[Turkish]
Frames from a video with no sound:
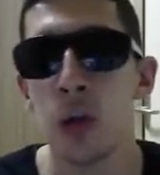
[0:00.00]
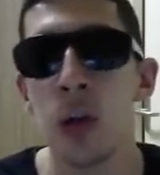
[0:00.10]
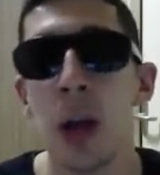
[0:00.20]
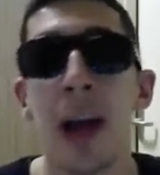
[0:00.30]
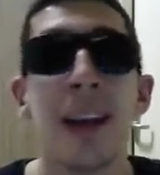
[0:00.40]

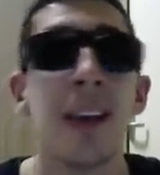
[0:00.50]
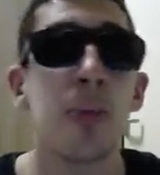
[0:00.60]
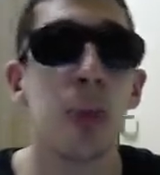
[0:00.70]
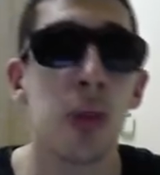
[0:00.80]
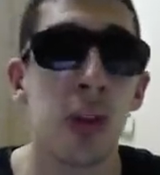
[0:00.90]
Çünkü herkes
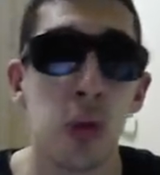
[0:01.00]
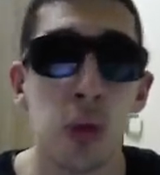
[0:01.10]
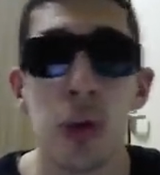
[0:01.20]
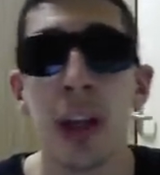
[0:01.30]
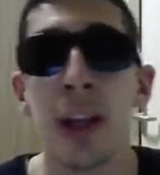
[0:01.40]
bronz açıyor
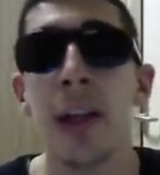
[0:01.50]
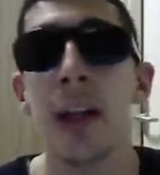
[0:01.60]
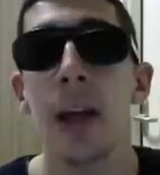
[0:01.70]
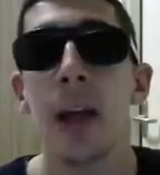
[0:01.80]
sürekli.